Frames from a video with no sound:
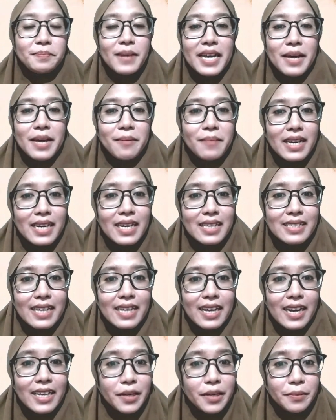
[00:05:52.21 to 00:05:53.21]
Bagaimana
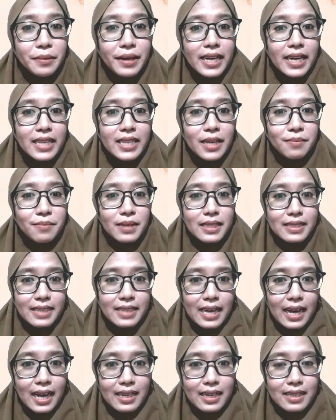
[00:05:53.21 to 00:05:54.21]
caranya berkata
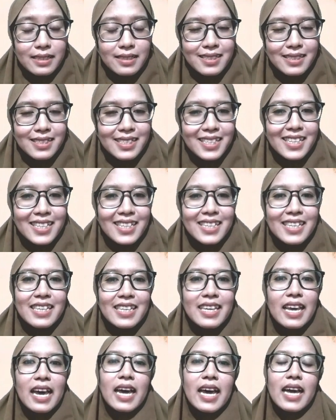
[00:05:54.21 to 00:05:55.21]
bijak?
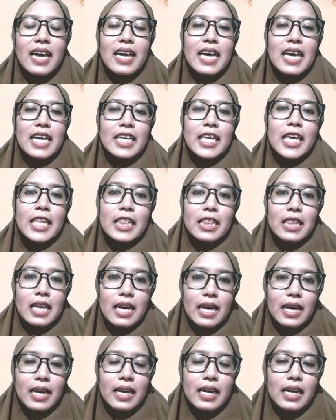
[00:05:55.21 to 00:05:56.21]
Ya,
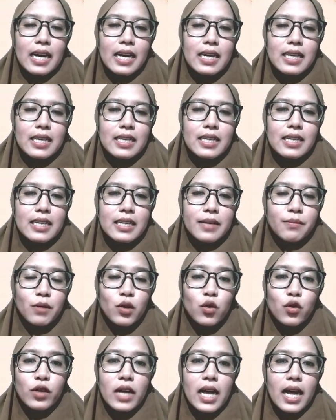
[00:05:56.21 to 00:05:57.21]
kita uh,
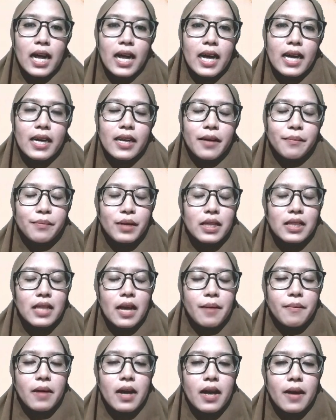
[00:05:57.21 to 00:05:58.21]
menggunakan yang
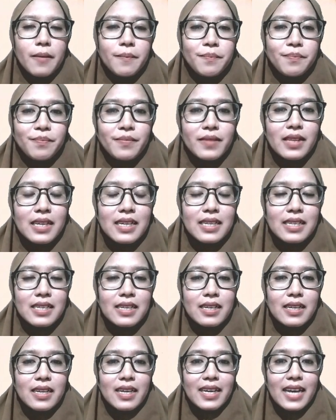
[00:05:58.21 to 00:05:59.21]
pertama
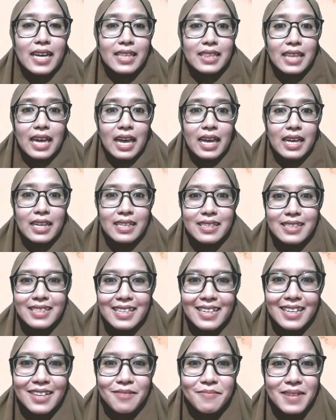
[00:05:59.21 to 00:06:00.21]
uh, kata
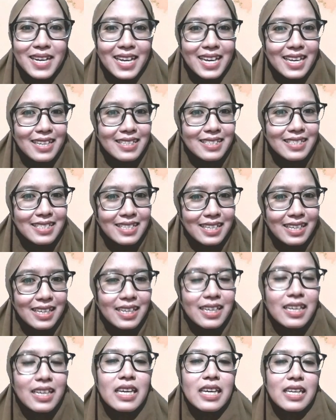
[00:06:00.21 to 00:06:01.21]
terima kasih.
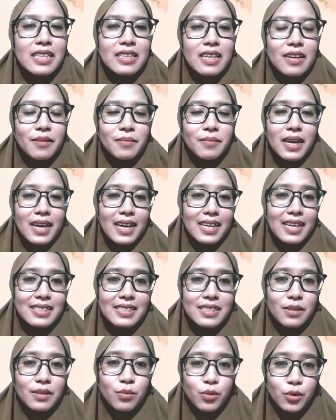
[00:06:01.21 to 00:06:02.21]
Terima
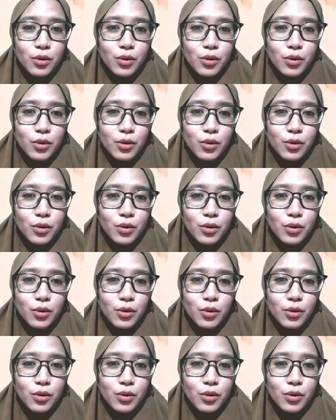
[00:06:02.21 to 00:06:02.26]
kasih